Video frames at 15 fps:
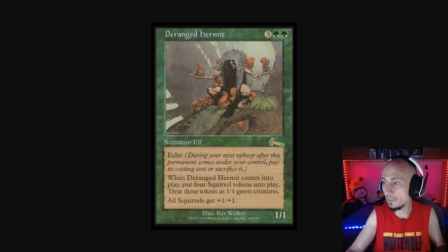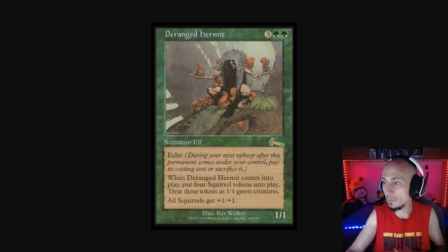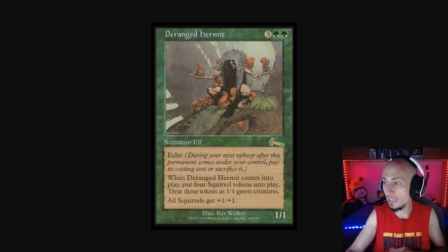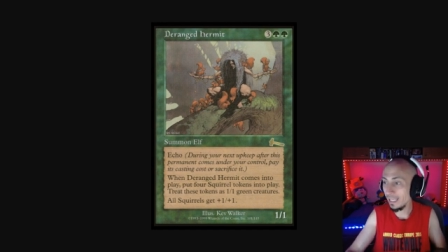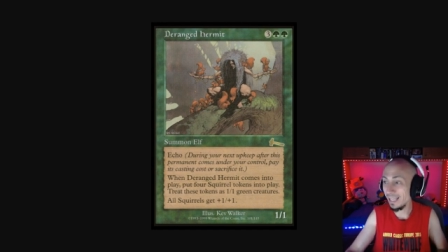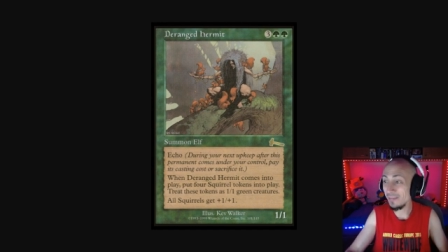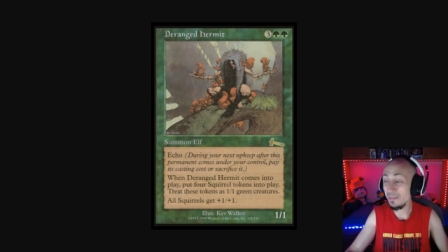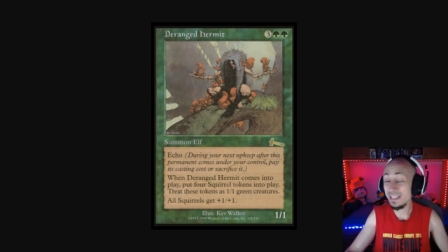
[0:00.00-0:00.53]

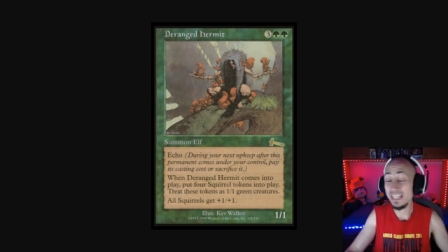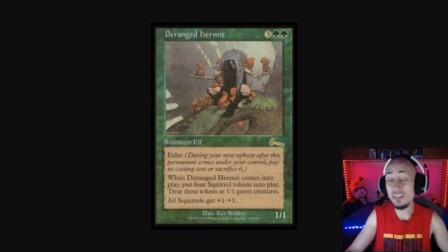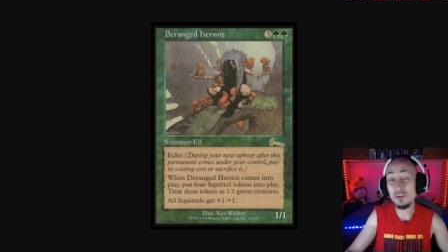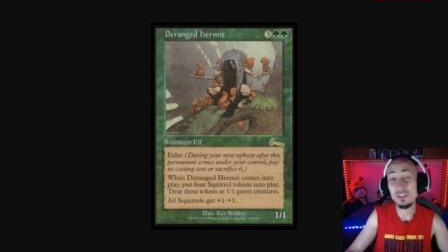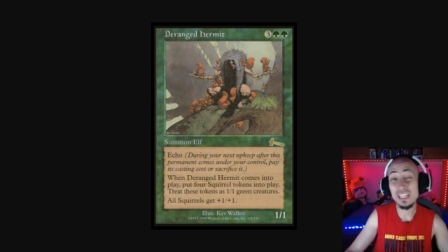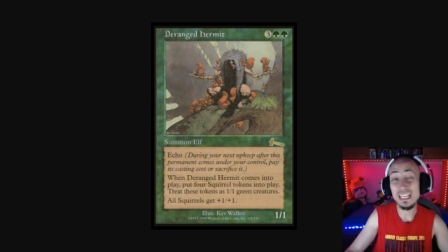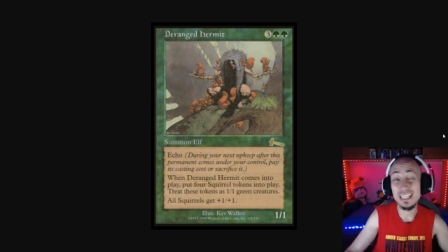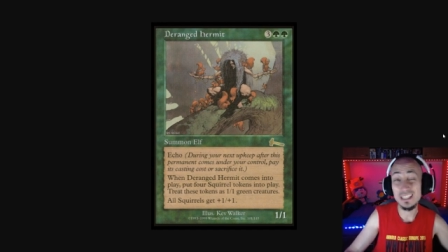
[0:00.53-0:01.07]
Ermitaño
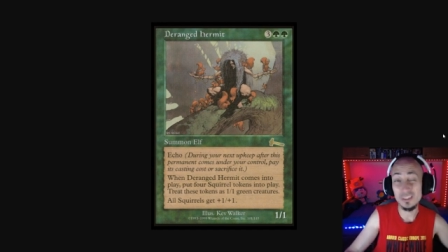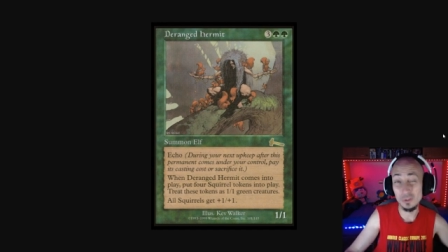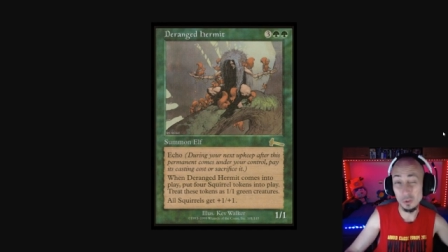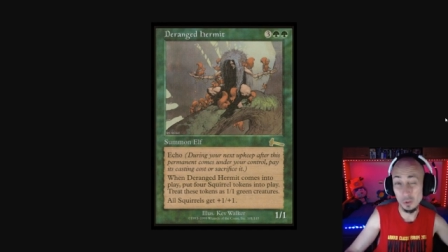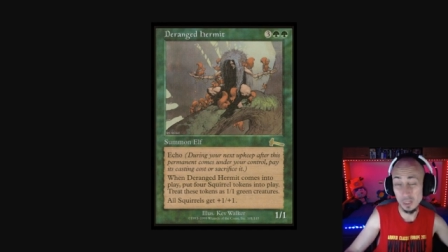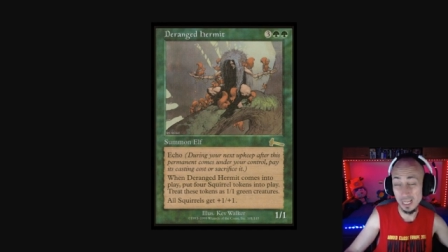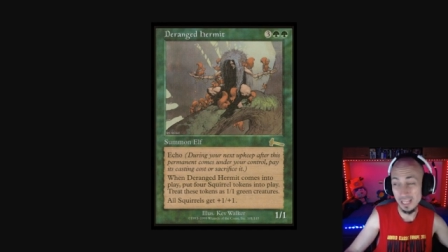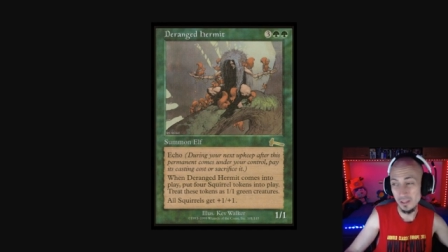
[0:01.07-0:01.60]

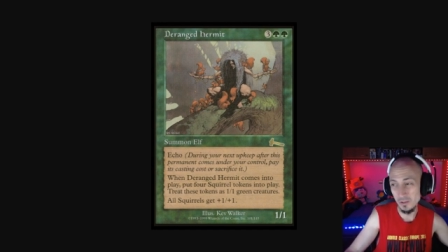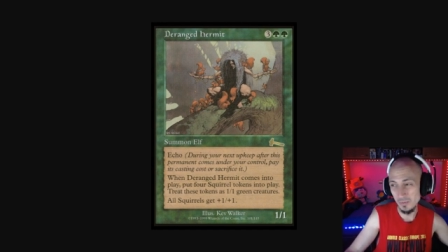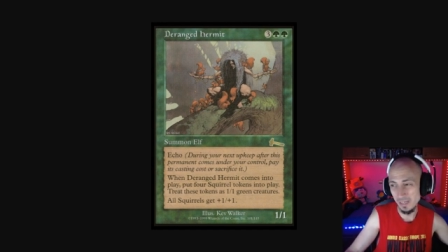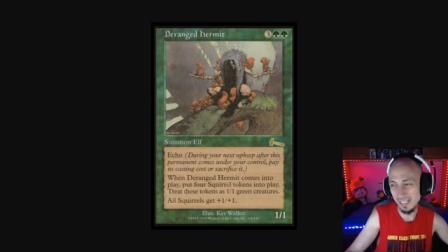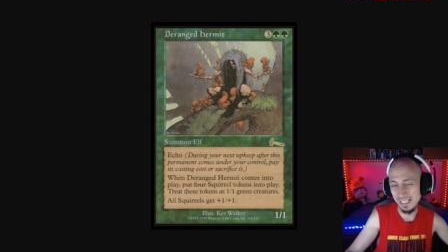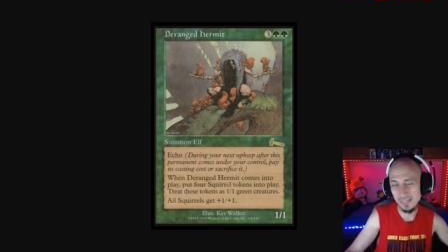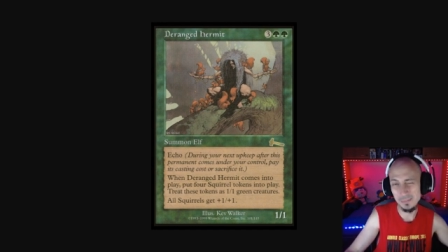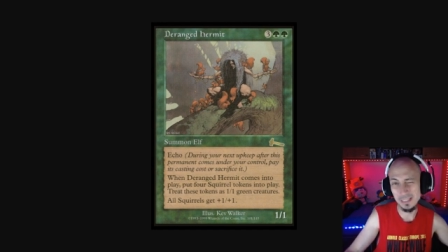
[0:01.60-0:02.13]
trastornado, ¿vale?
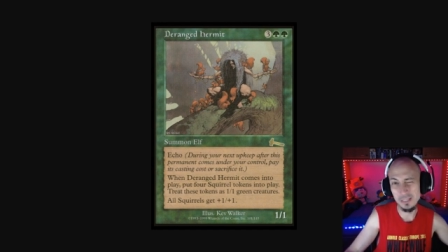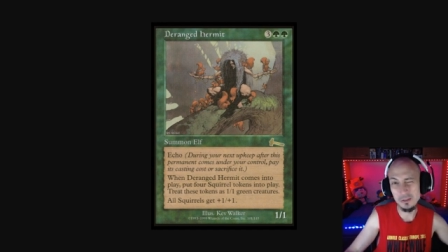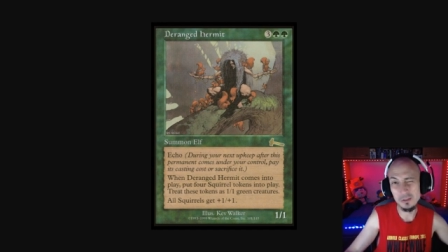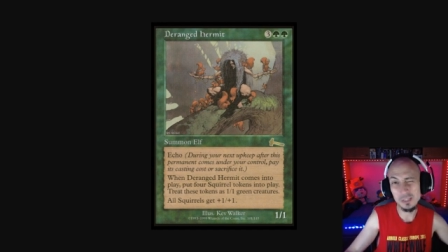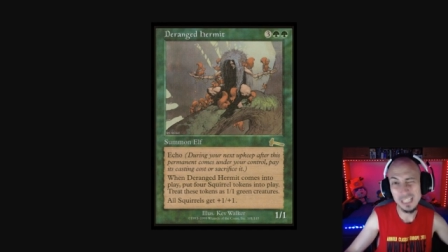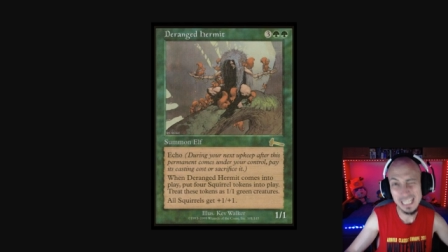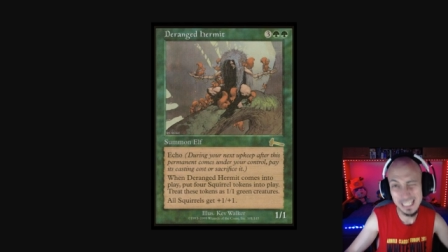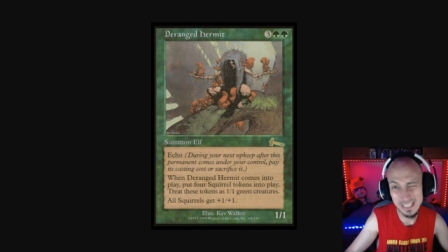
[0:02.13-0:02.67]
Ermitaño
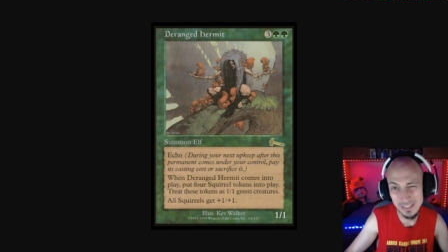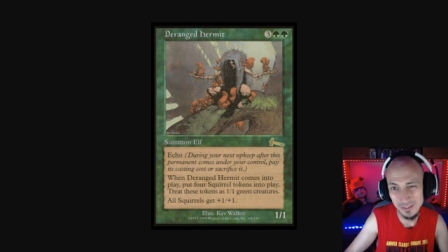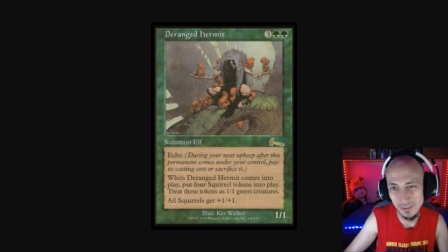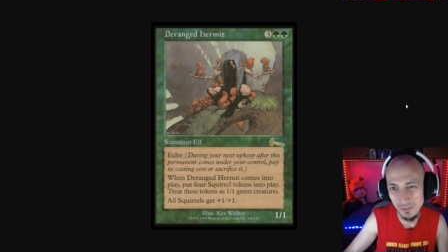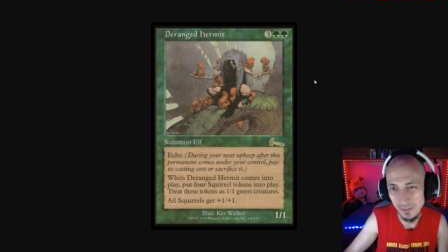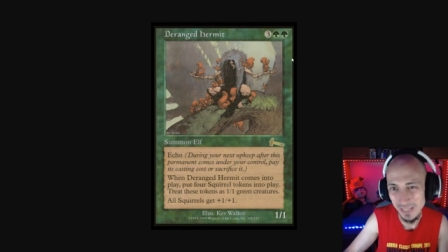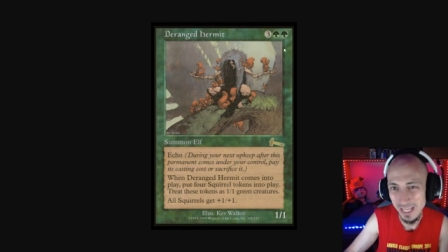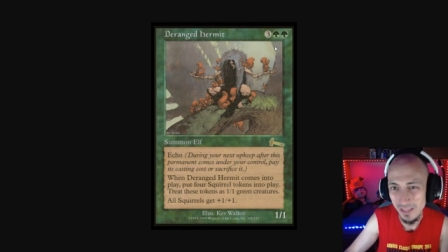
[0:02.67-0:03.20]

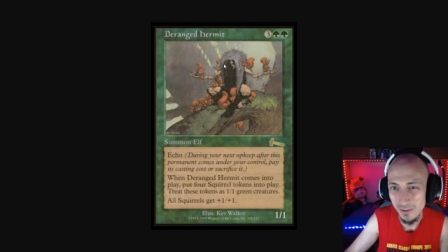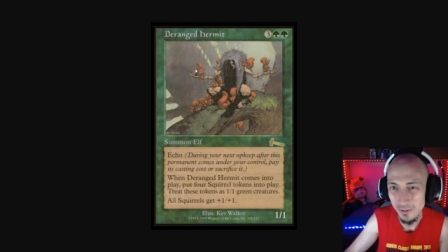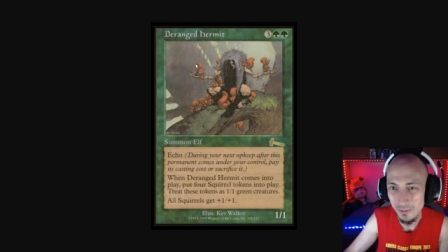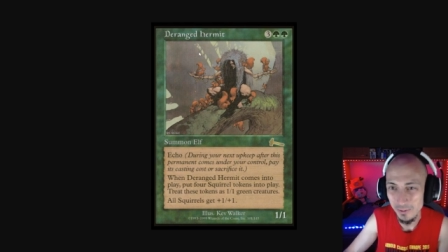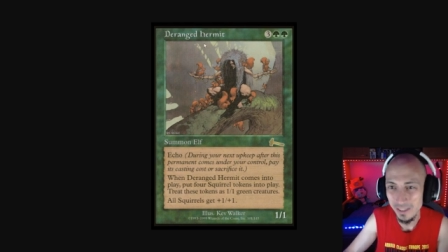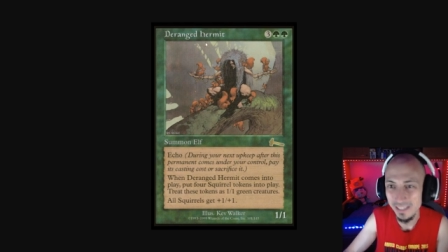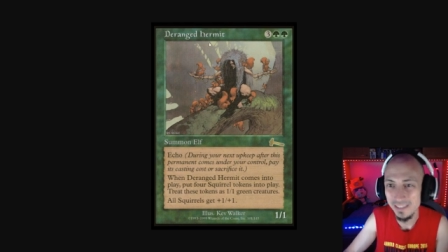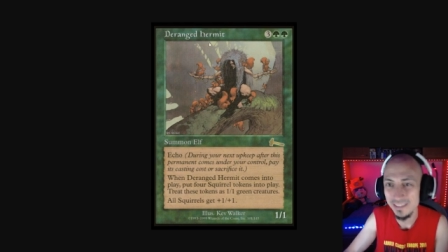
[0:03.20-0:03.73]
trastornado.
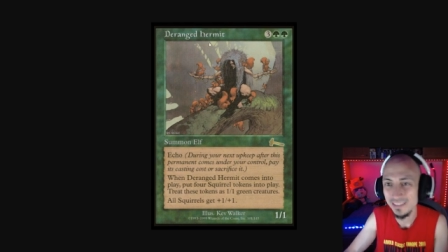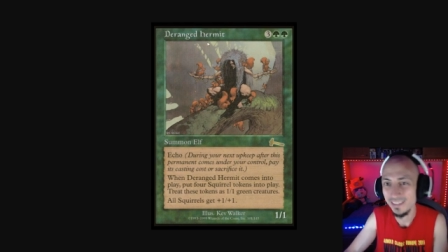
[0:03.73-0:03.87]
Range